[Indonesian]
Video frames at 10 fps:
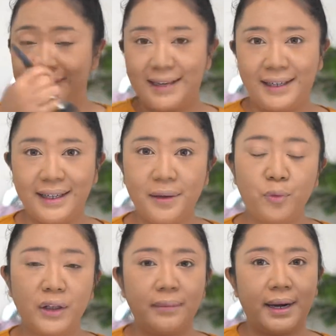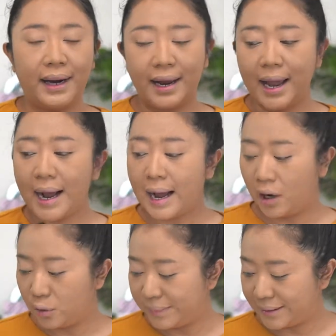Jadi buat mereka
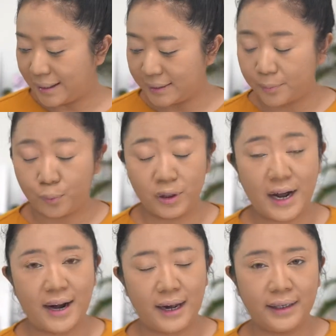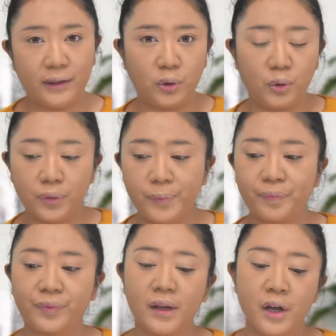kalau misalnya punya anak itu
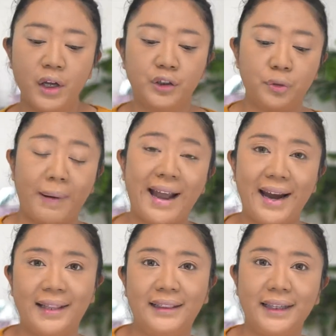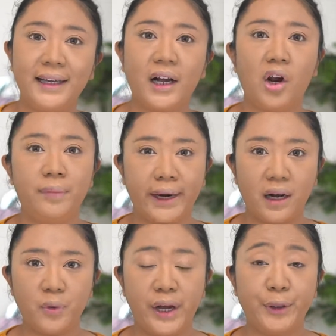supaya nanti kalau
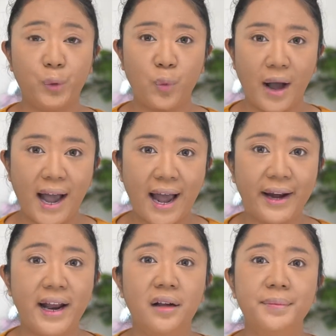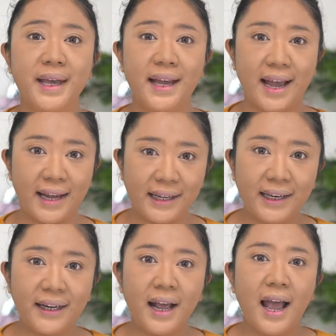mereka udah tua ada yang
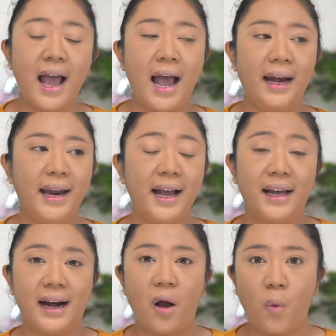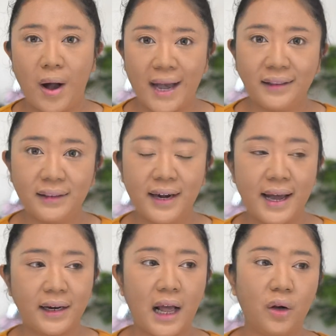ngebiayain, ada yang ngerawat
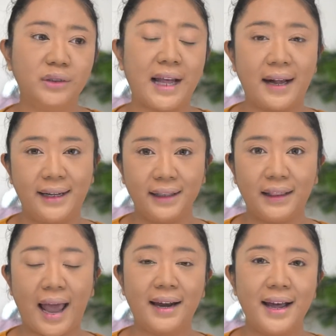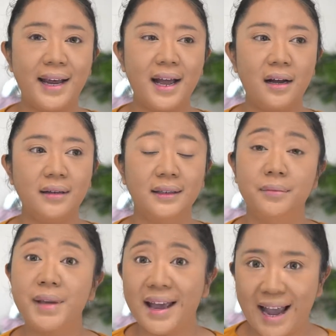dan kalau sakit ada yang
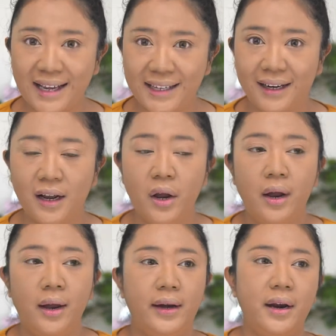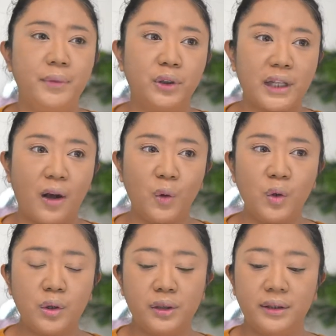ngebiayain dan menurut
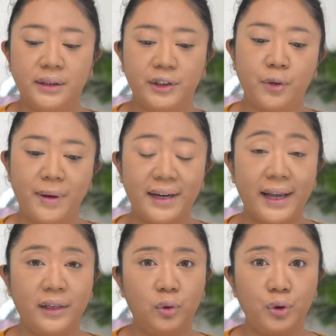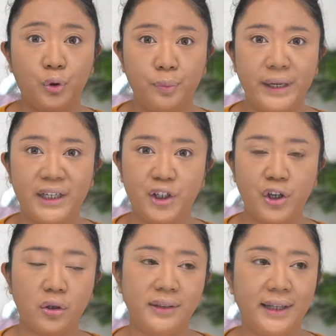aku jawaban kayak gitu cukup bikin
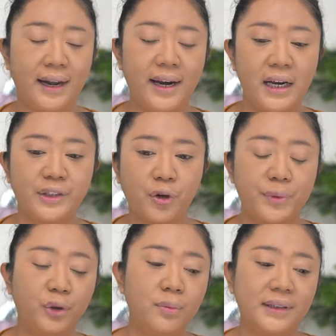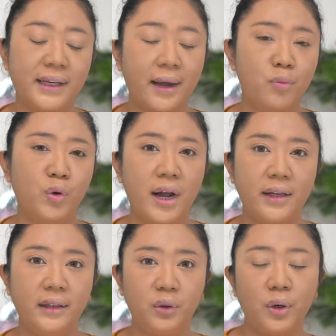shock sih karena yang jawabnya tuh masih kayak muda
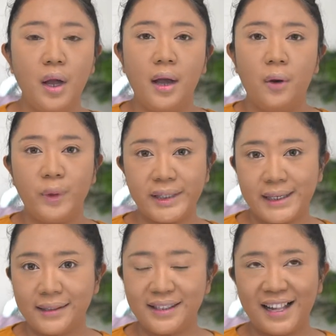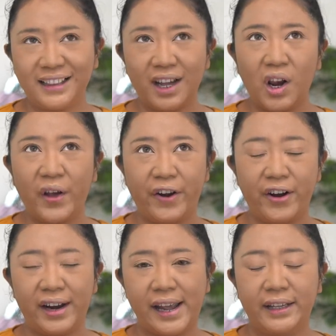gitu. Which is nanti kalau
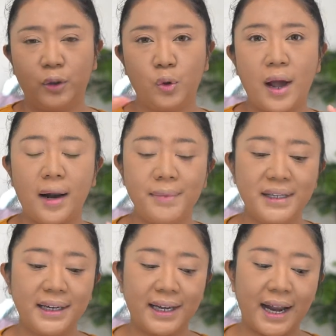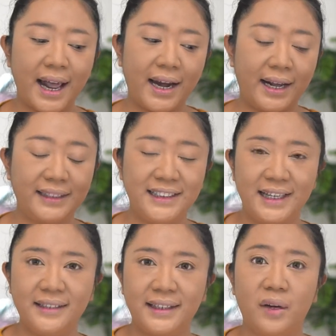orang-orang kayak gitu tuh akan menjadikan
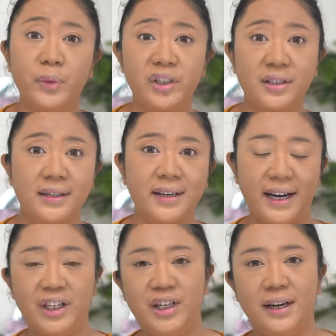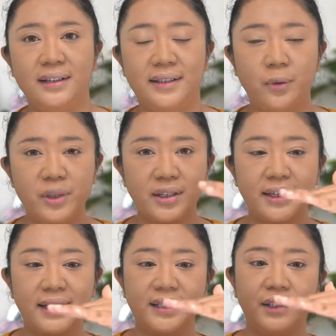anaknya sandwich generation. Sandwich
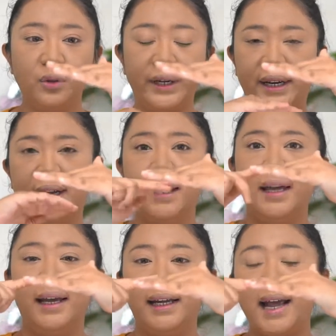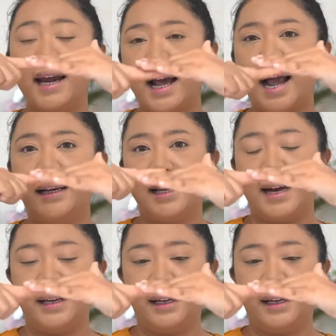generation tuh gini, ini anak kalian